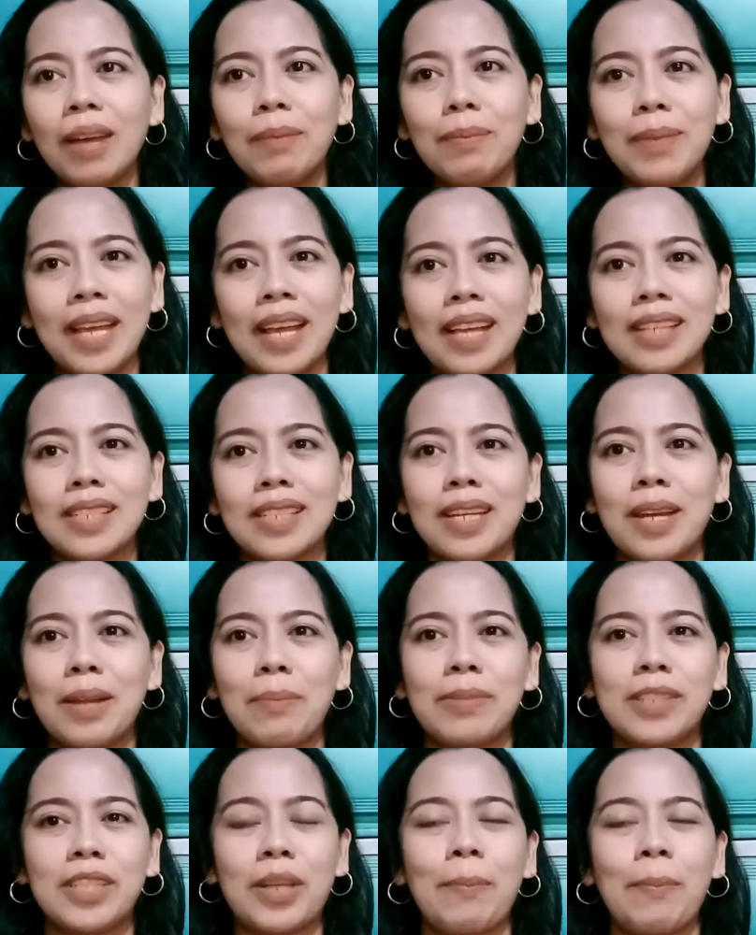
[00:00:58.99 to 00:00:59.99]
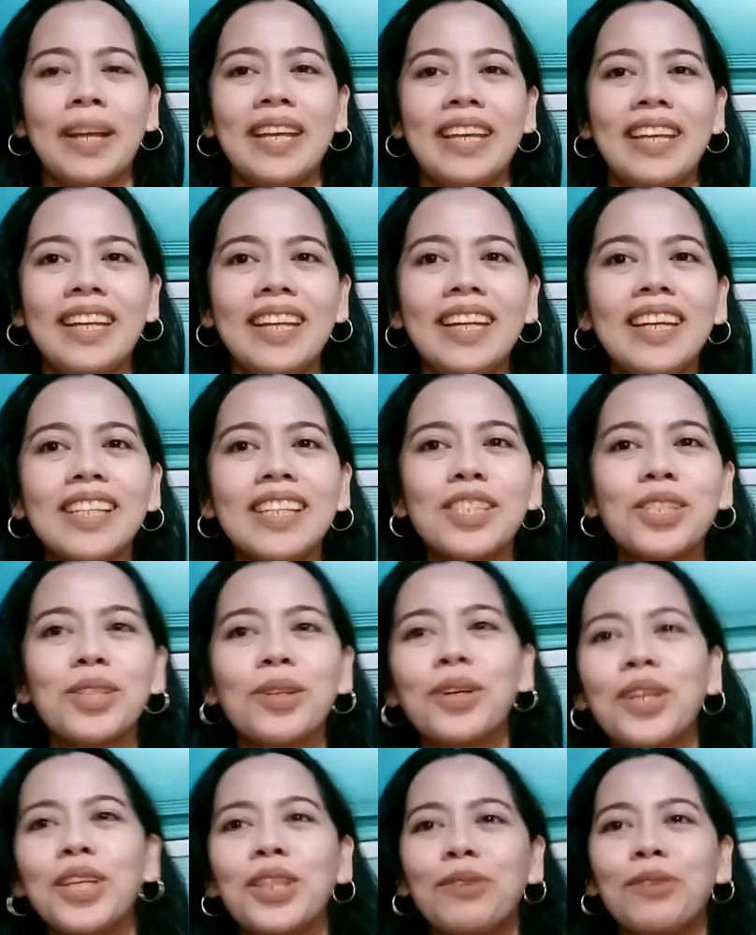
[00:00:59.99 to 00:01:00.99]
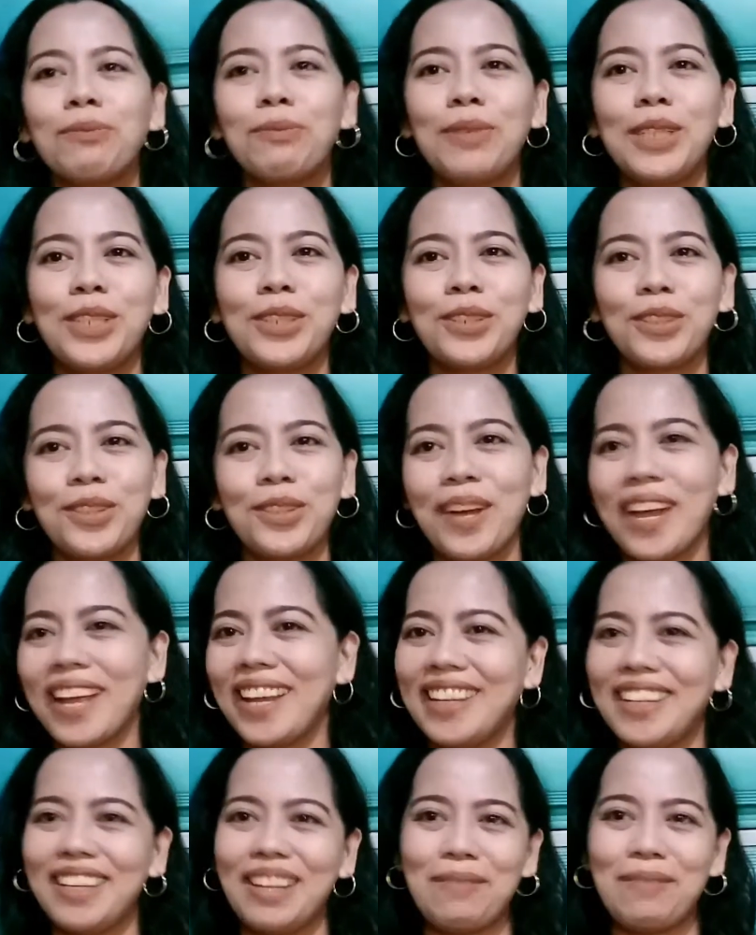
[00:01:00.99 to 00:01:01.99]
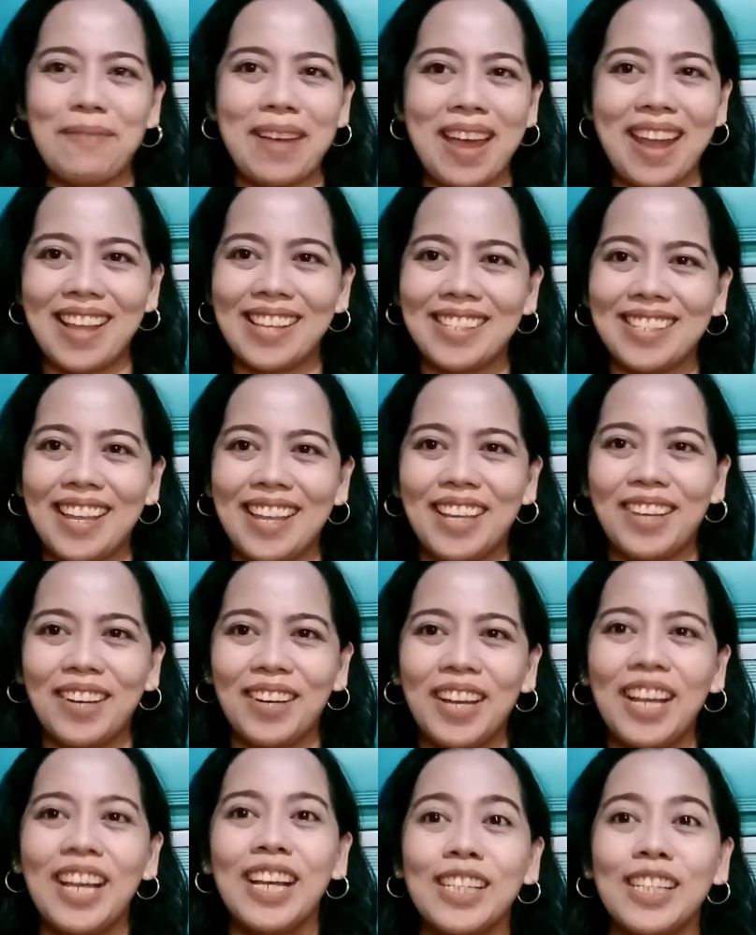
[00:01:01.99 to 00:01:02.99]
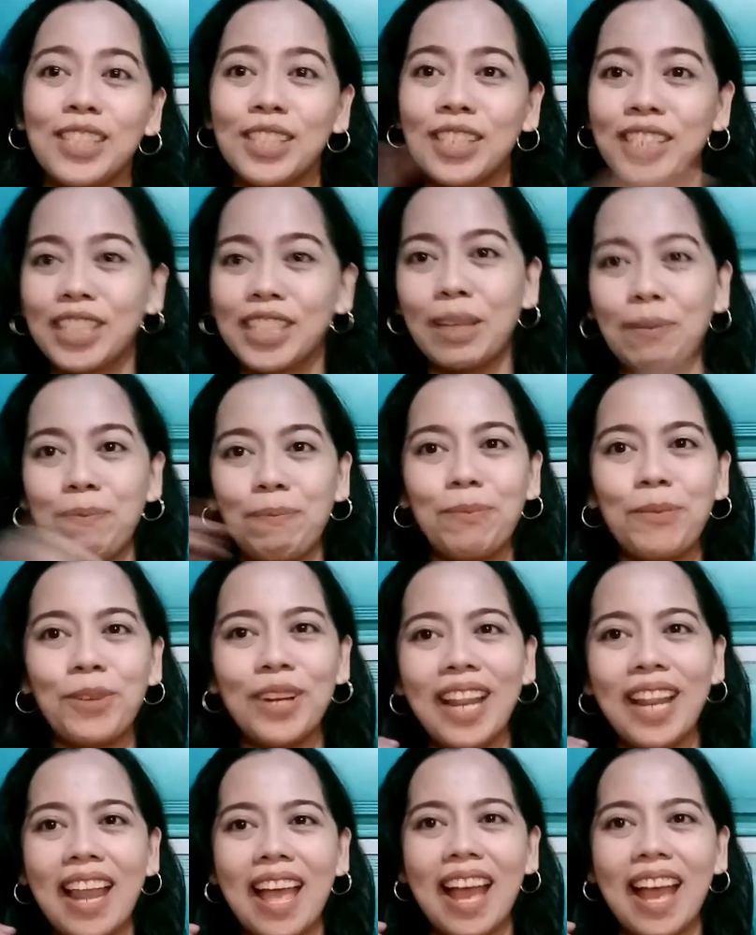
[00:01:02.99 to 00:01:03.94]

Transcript: bihasa na sa pag-edit, so, itong video to ay hindi para sa'yo. So, skip mo na